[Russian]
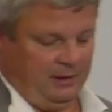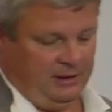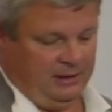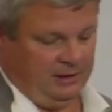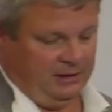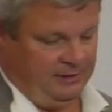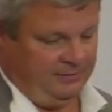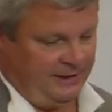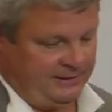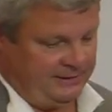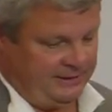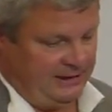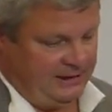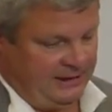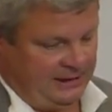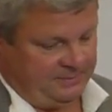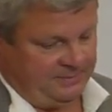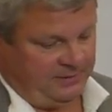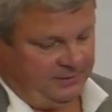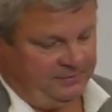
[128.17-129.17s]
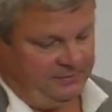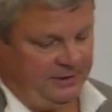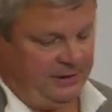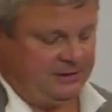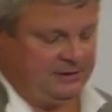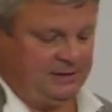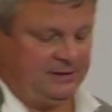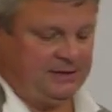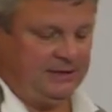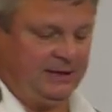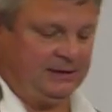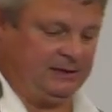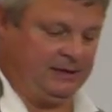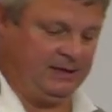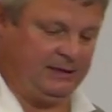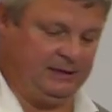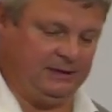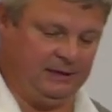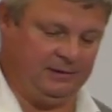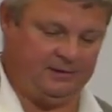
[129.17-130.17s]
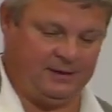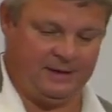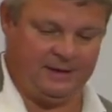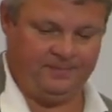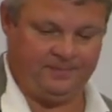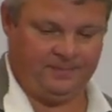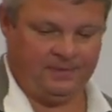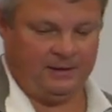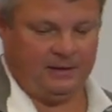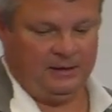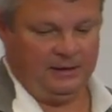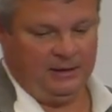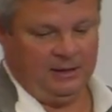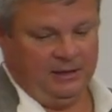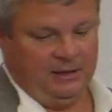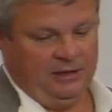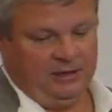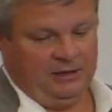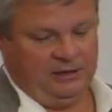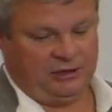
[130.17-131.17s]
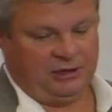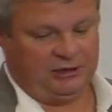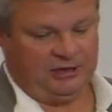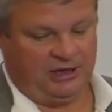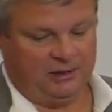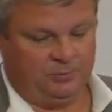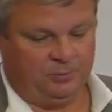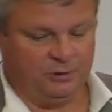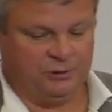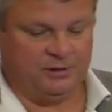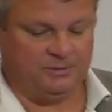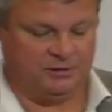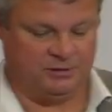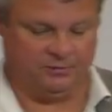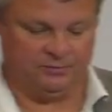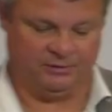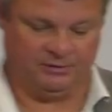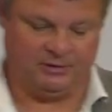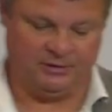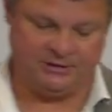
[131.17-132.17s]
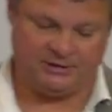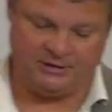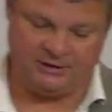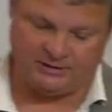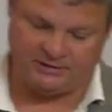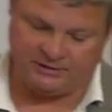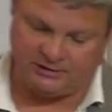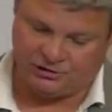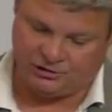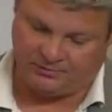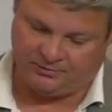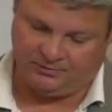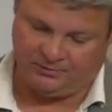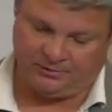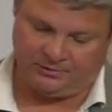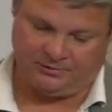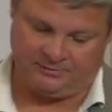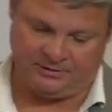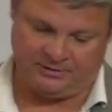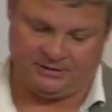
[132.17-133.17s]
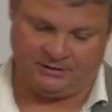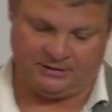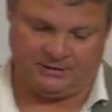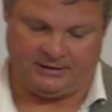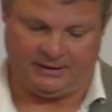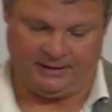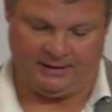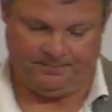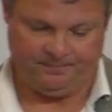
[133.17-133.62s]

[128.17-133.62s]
Евангелие от Матфея, 10 глава. Читать будем сегодня с 34 стиха.